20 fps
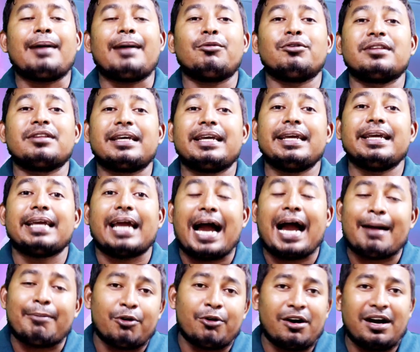এমনকি
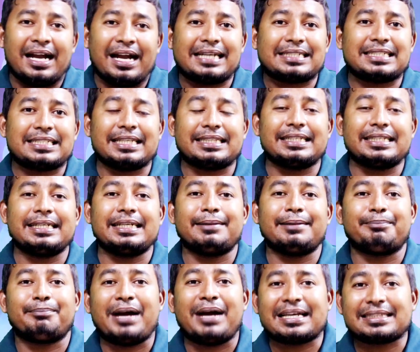আবহাওয়ার সাথে
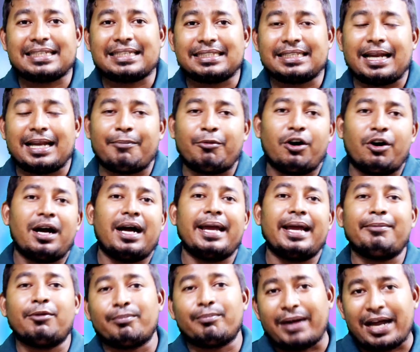বাগদাদের আবহাওয়া
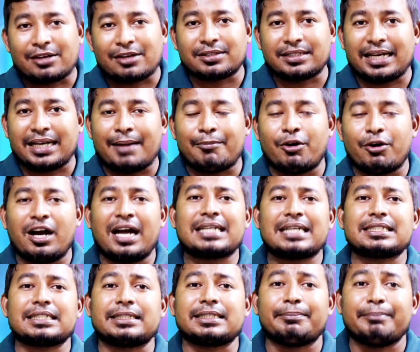এবং ভারতের
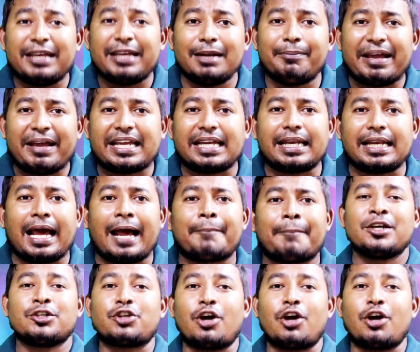আবহাওয়ার সাথে মিলবে কিনা